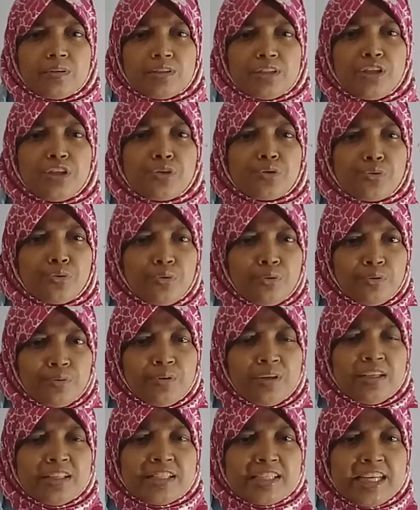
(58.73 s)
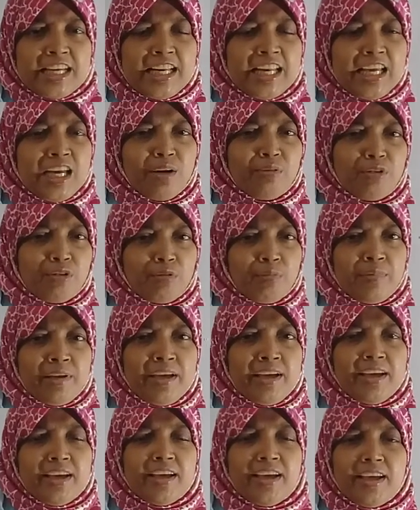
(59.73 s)
শিশু ছেলে এবং
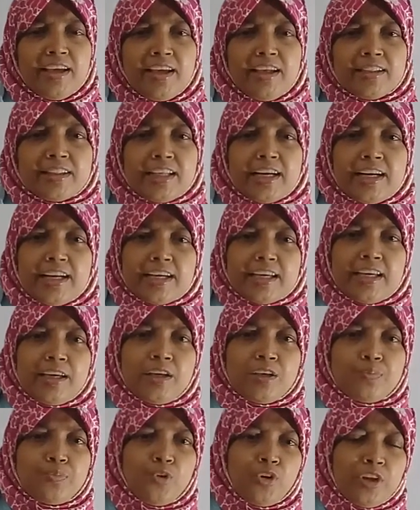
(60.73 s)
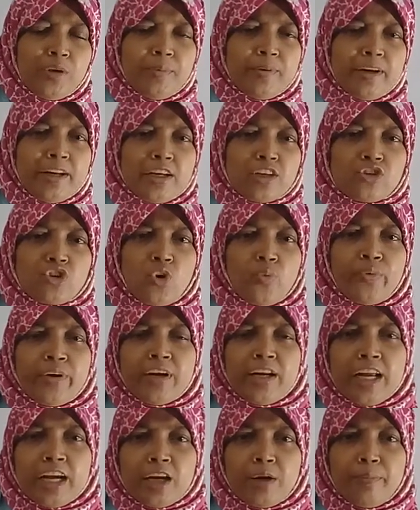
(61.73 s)
মেয়ে তারা কি পরিবারের
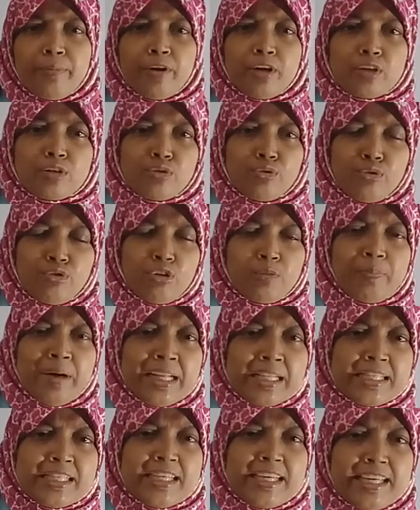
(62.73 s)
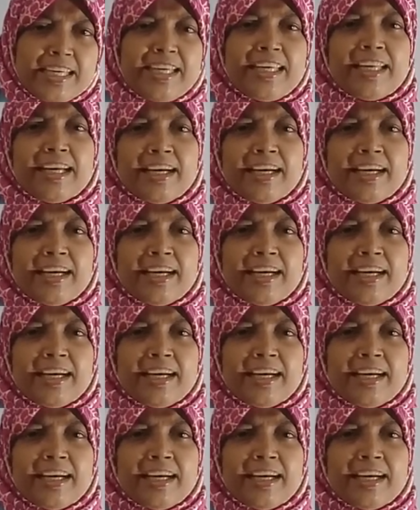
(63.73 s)
সমান লেখাপড়ার সুযোগ পাচ্ছে কি